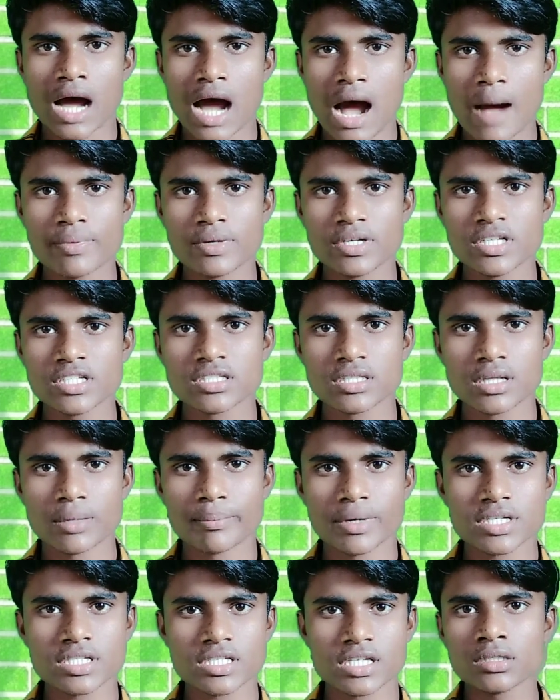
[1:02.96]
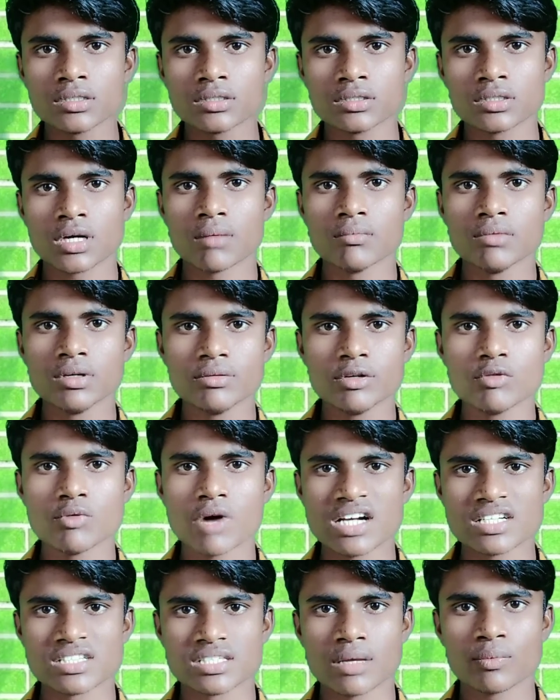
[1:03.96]
आप इस नंबर से कभी भी
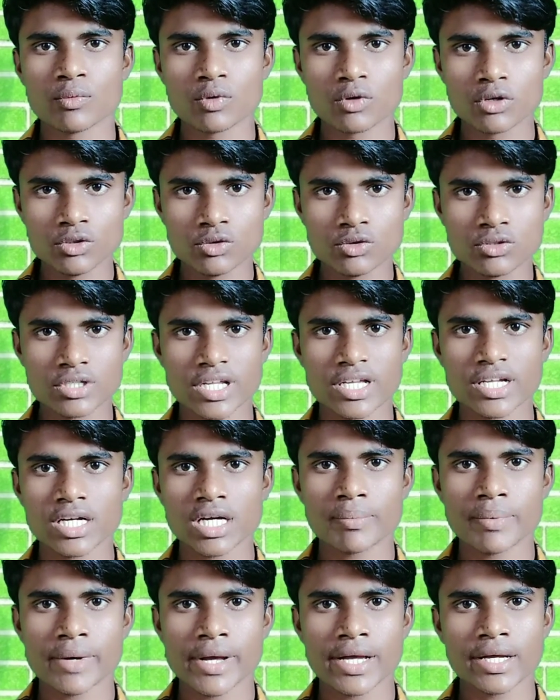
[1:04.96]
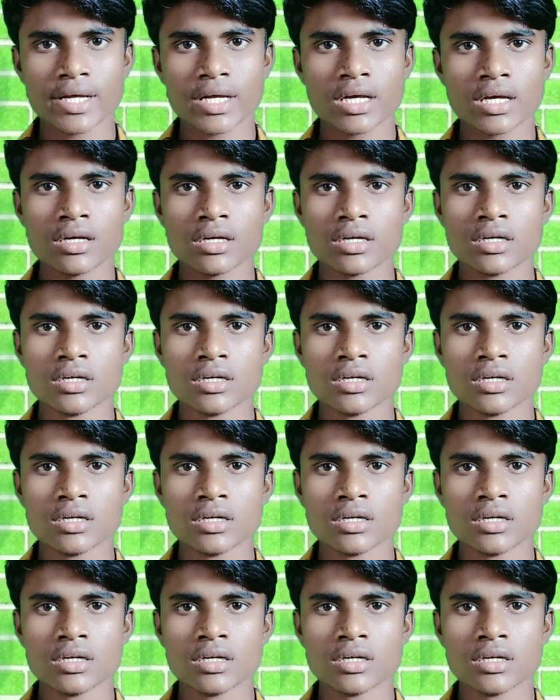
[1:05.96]
व्हाट्सएप को यूज नहीं कर पाएंगे